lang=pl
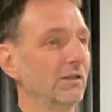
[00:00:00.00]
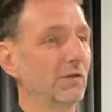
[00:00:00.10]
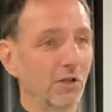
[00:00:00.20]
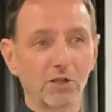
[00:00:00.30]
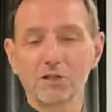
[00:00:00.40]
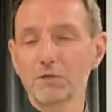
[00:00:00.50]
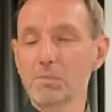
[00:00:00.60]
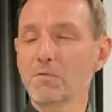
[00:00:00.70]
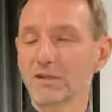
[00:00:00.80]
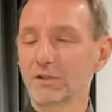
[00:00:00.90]
Wielokrotnie
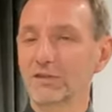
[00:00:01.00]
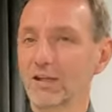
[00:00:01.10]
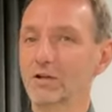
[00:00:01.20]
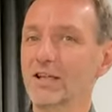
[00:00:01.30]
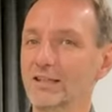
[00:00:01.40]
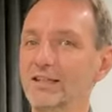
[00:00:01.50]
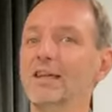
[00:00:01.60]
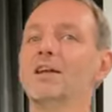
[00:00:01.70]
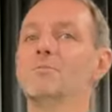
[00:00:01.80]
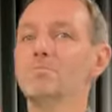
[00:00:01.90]
wypływa to z tego, jaki
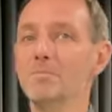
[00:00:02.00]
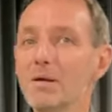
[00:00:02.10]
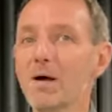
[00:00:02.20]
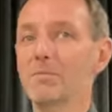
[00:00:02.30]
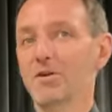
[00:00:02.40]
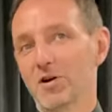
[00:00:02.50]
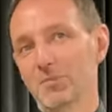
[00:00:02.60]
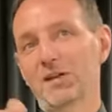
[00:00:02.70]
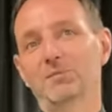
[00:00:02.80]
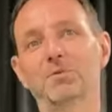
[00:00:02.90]
my mamy
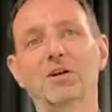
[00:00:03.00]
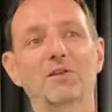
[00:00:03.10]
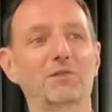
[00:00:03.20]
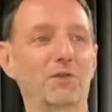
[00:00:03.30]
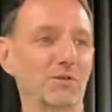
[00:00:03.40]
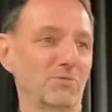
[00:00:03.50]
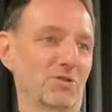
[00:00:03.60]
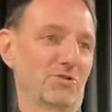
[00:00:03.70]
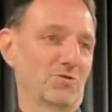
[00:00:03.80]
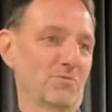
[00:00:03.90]
obraz Boga w swoim
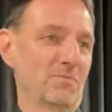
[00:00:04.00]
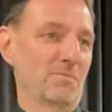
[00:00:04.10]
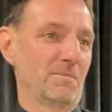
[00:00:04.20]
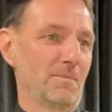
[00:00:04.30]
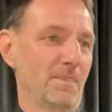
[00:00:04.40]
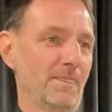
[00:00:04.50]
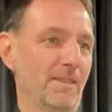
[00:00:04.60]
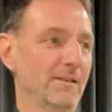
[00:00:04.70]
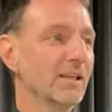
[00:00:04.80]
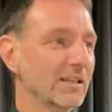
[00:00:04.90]
życiu.
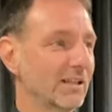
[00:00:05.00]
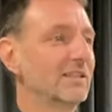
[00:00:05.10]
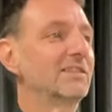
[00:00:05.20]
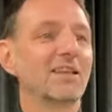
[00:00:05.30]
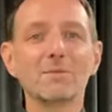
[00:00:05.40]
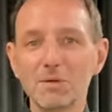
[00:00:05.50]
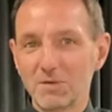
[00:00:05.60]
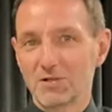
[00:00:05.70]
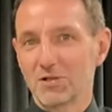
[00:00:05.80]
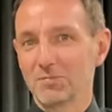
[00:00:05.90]
Nie taki chcemy
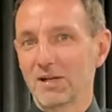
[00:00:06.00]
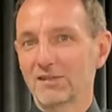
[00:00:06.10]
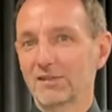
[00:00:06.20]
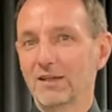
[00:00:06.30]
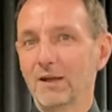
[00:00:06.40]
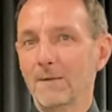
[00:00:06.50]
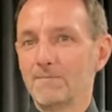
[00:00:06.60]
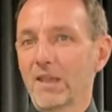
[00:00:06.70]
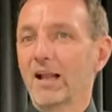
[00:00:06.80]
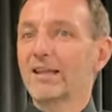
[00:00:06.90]
mieć obraz,
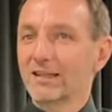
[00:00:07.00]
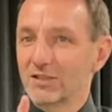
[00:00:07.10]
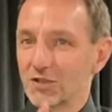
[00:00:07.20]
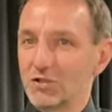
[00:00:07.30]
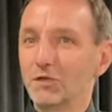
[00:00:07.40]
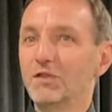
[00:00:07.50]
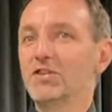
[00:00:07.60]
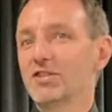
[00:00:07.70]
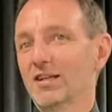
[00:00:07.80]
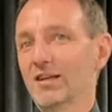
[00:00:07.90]
ale jaki
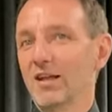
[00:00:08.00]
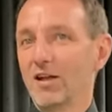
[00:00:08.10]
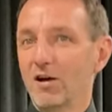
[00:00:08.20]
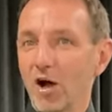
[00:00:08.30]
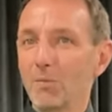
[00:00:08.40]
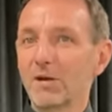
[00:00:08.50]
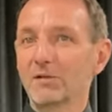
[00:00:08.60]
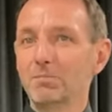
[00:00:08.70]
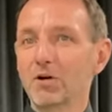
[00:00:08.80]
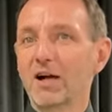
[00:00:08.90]
rzeczywiście
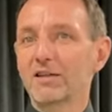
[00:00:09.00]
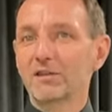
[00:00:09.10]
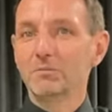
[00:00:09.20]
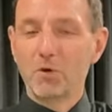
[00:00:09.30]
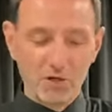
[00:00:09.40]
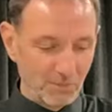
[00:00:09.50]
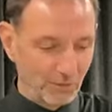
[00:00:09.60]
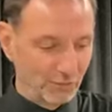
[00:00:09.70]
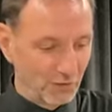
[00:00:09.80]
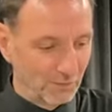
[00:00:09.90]
obraz Boga jest w moim i
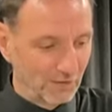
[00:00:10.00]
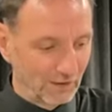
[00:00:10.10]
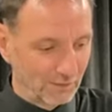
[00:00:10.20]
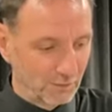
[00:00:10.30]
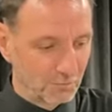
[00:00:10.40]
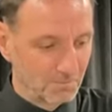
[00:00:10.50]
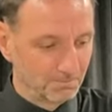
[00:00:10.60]
Twoim sercu.